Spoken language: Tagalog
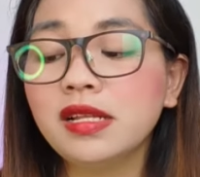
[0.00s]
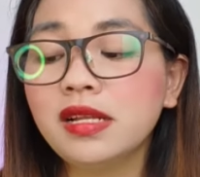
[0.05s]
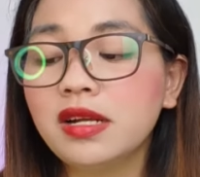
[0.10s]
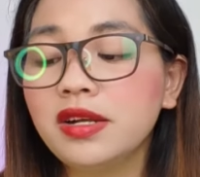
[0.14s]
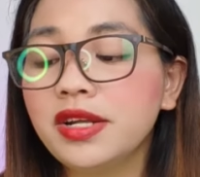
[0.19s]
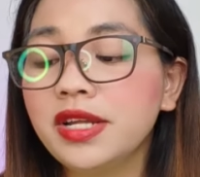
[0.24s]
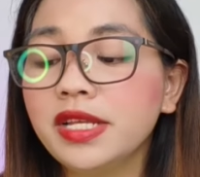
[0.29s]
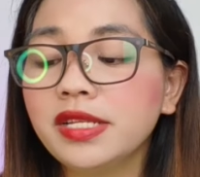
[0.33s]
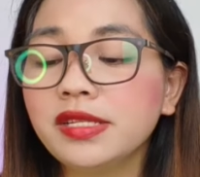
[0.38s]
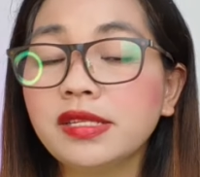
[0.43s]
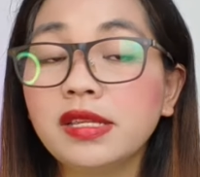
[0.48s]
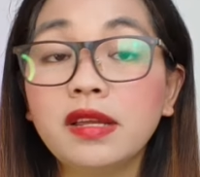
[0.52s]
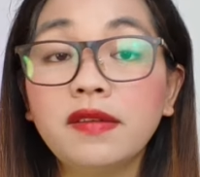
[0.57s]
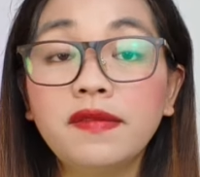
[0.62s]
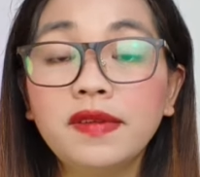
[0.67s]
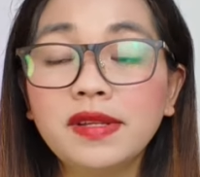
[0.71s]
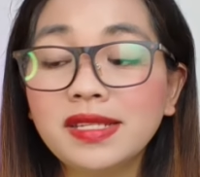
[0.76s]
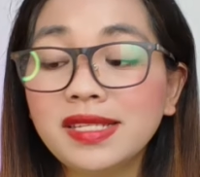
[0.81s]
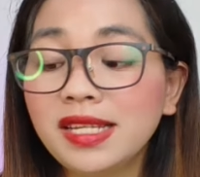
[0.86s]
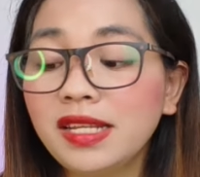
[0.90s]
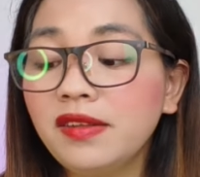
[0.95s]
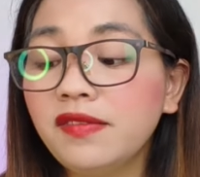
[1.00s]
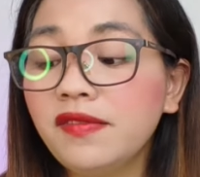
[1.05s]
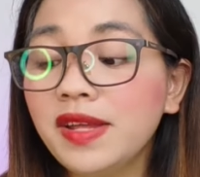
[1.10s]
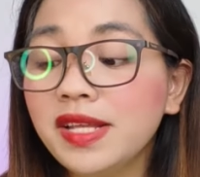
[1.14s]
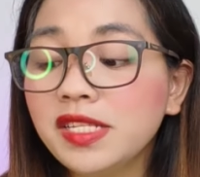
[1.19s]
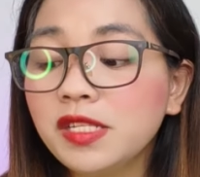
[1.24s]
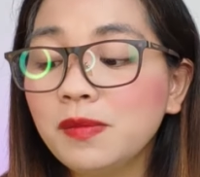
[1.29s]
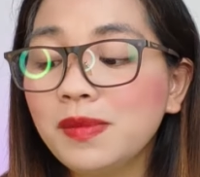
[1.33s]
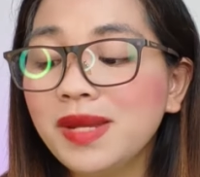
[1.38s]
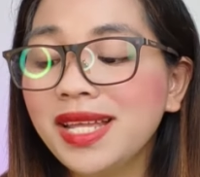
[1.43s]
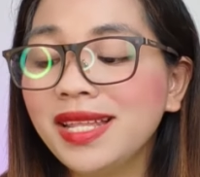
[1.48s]
salary, savings,
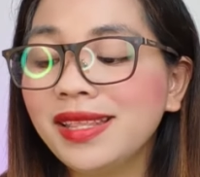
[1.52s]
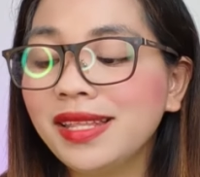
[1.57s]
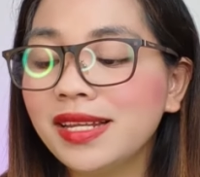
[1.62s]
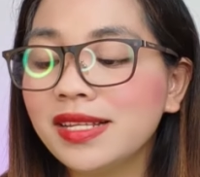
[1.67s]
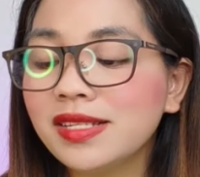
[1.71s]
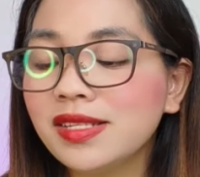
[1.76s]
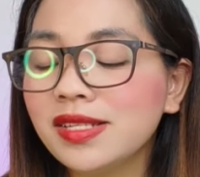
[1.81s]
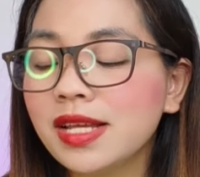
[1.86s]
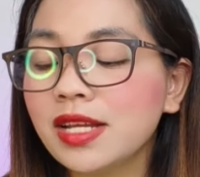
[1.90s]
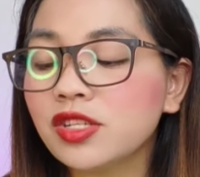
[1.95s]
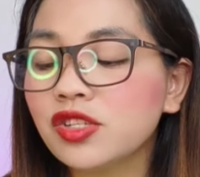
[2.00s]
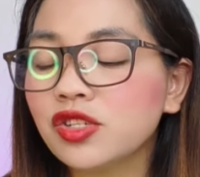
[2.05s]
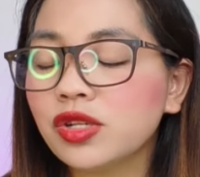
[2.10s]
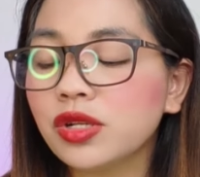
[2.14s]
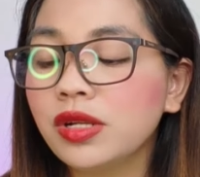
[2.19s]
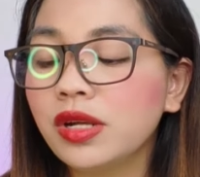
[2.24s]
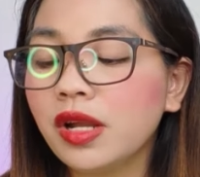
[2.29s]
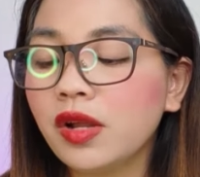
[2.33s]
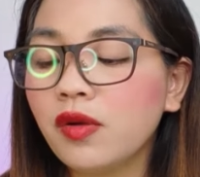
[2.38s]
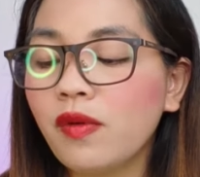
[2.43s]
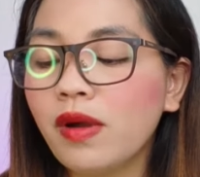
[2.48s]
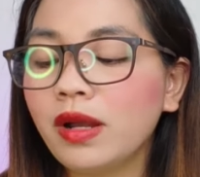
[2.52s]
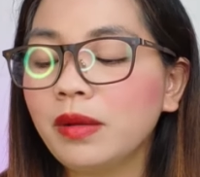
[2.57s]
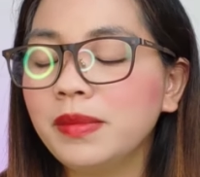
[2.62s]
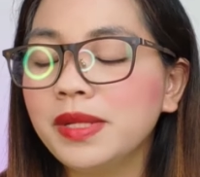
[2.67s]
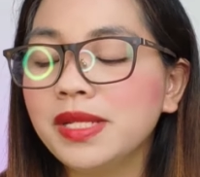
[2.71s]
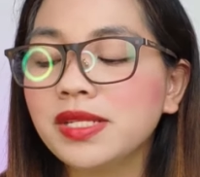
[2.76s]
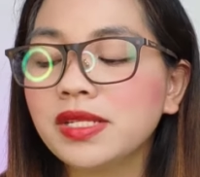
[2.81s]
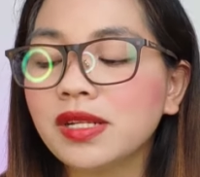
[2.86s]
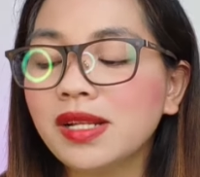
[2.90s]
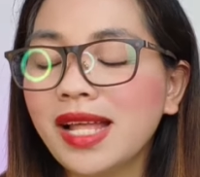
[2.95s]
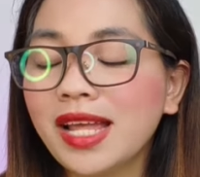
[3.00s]
investment, transaction
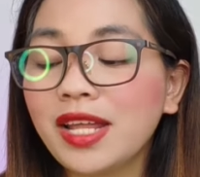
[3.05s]
requirements,